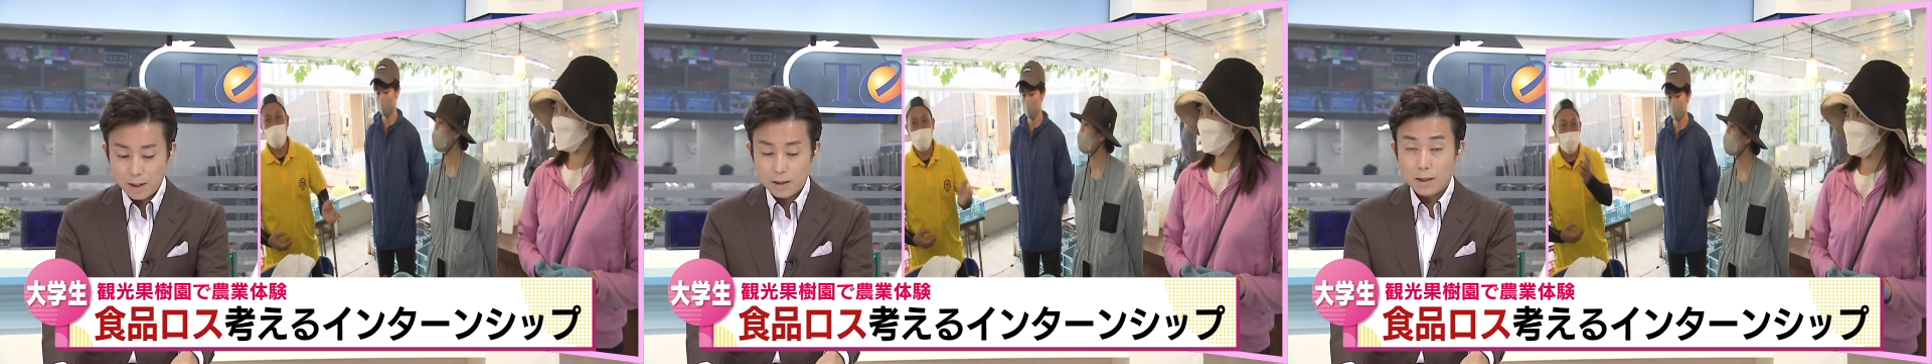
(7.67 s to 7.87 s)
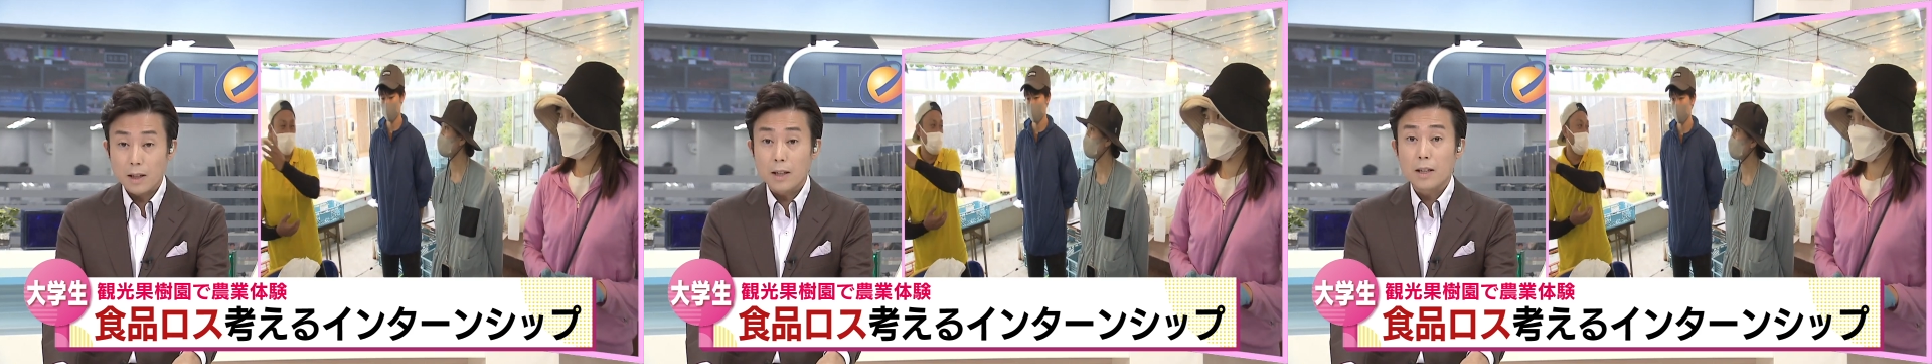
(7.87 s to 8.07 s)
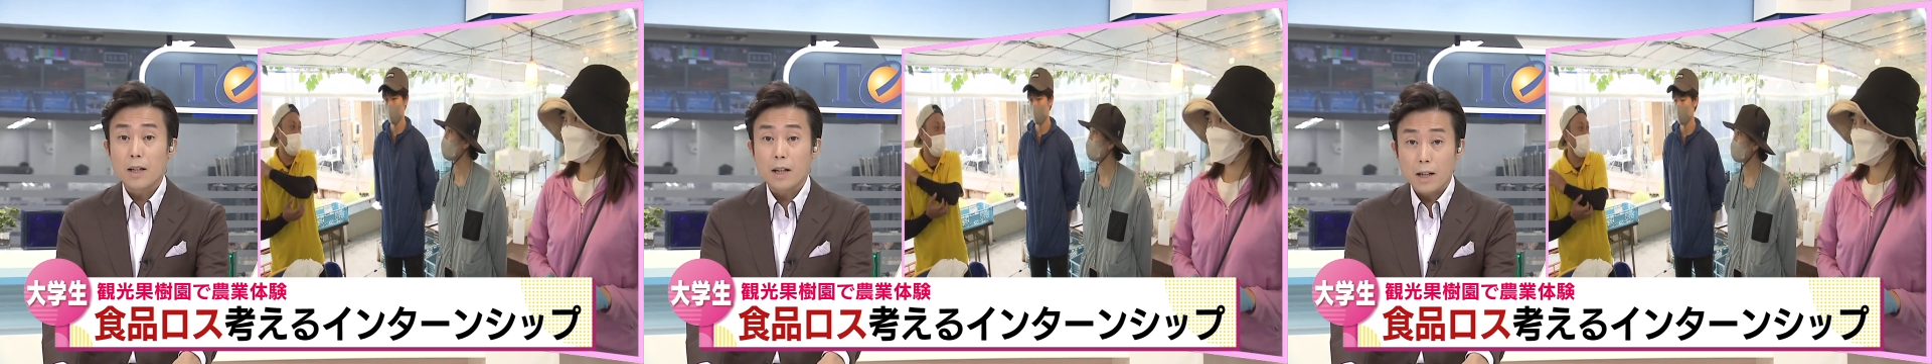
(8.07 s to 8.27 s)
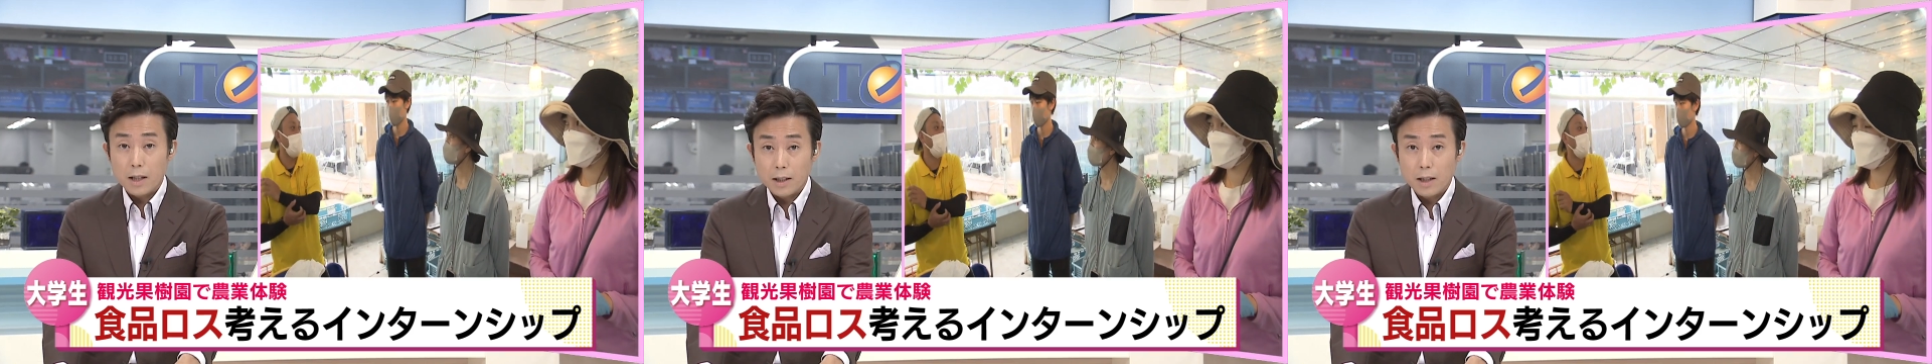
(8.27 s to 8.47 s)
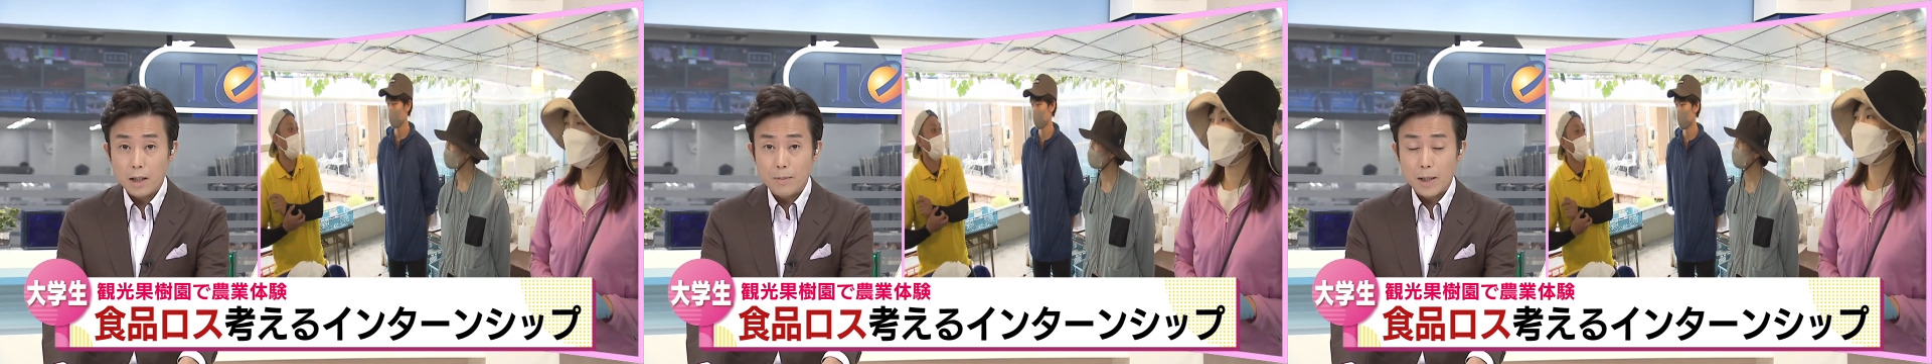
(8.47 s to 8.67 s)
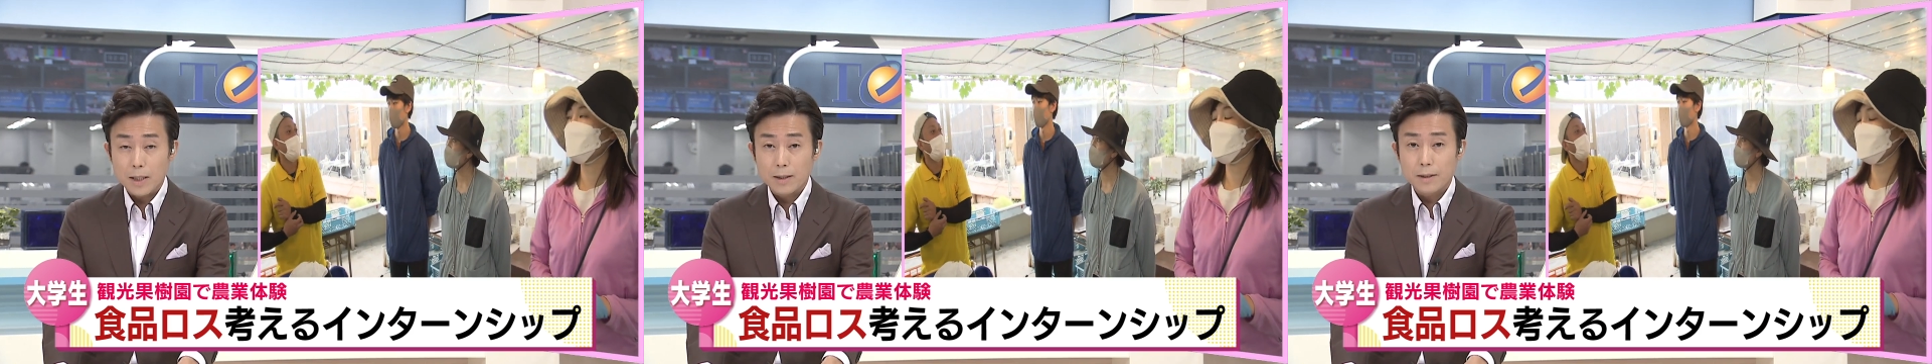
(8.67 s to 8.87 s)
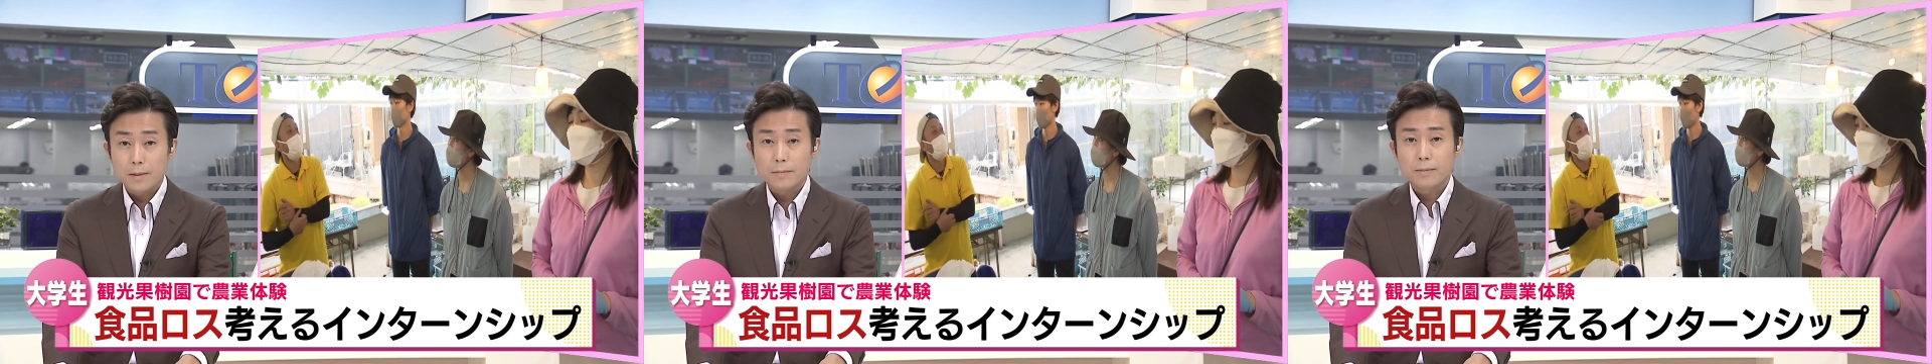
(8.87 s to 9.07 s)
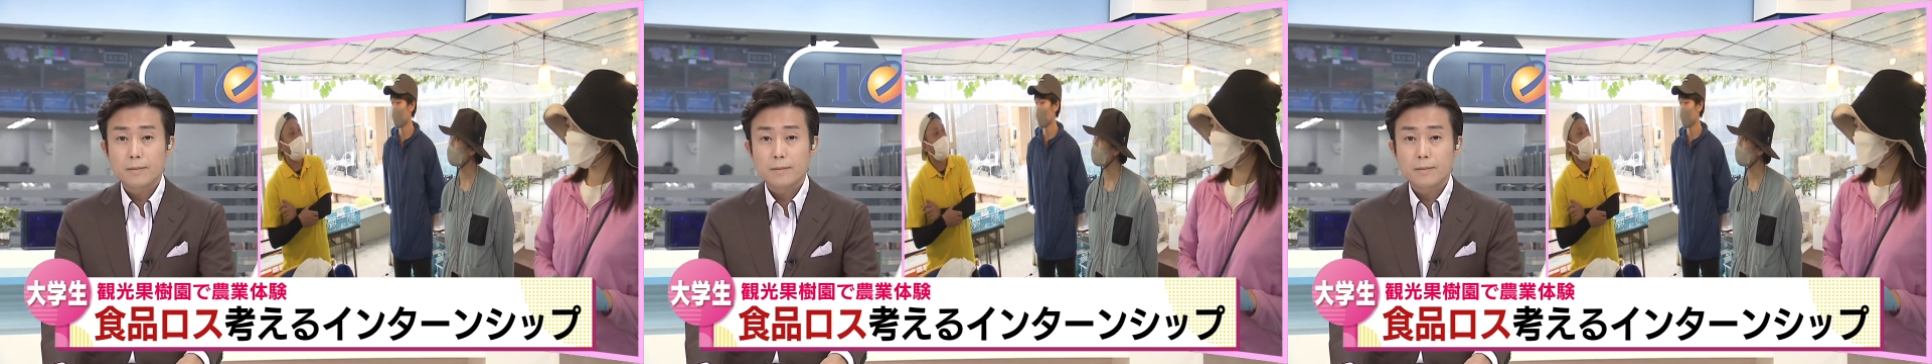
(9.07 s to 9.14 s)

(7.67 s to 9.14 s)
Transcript: 園で開かれています